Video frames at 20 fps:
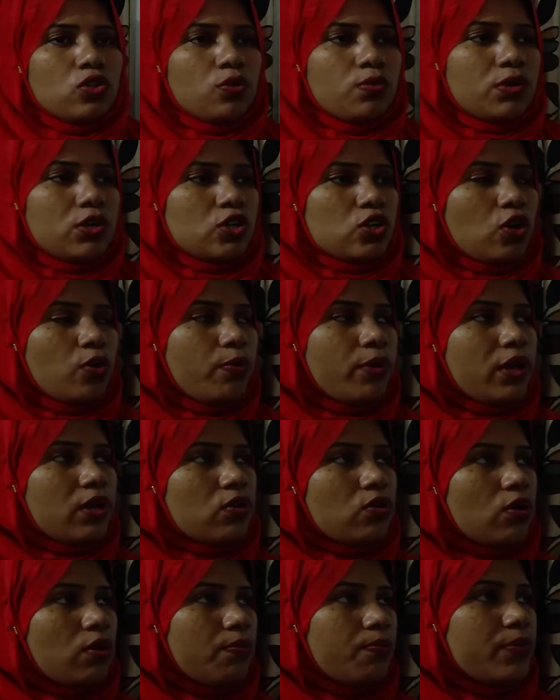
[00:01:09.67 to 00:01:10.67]
তোমরা সবাই
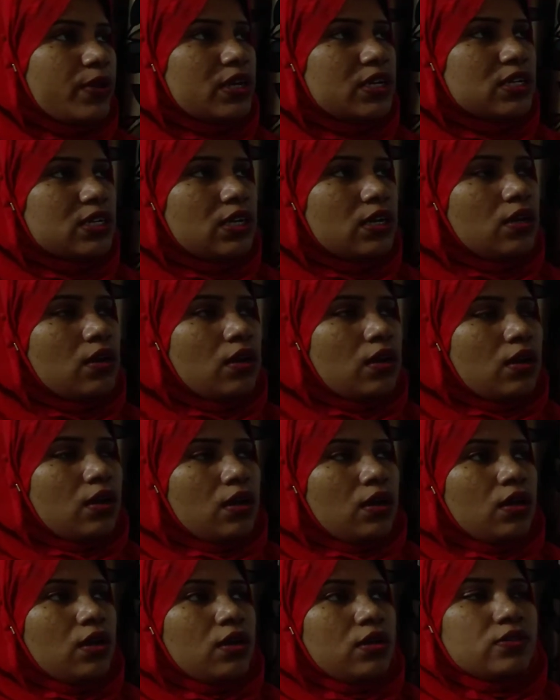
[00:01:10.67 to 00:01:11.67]
কম বেশি
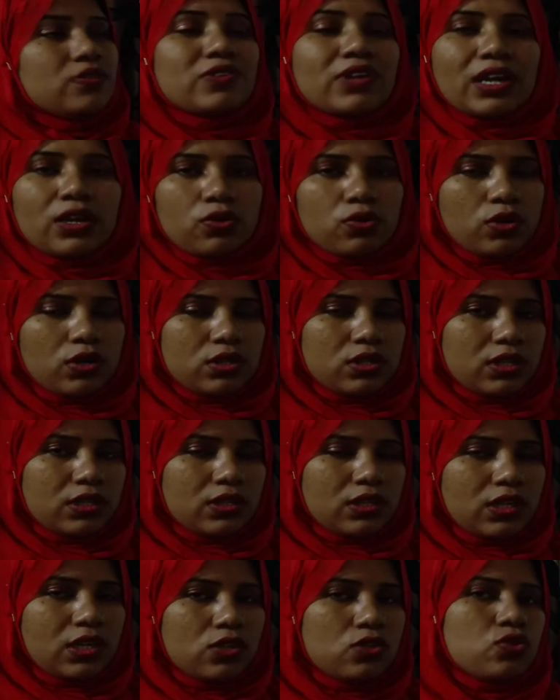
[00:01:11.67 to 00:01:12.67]
জানো অর্থাৎ
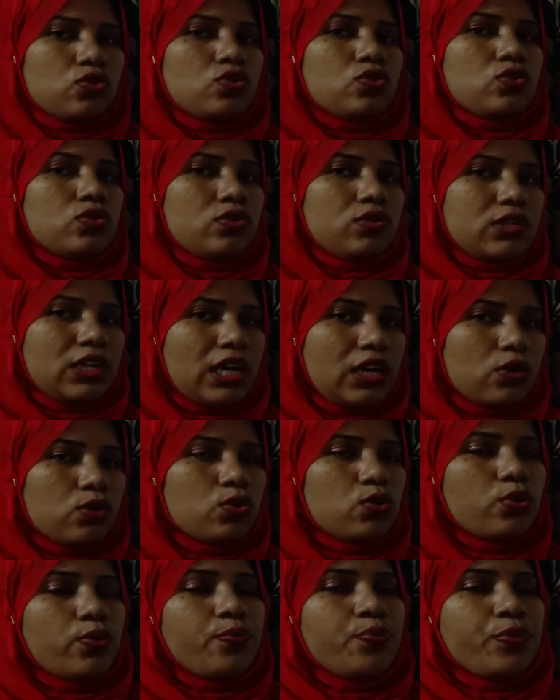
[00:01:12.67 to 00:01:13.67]
কিছু জানো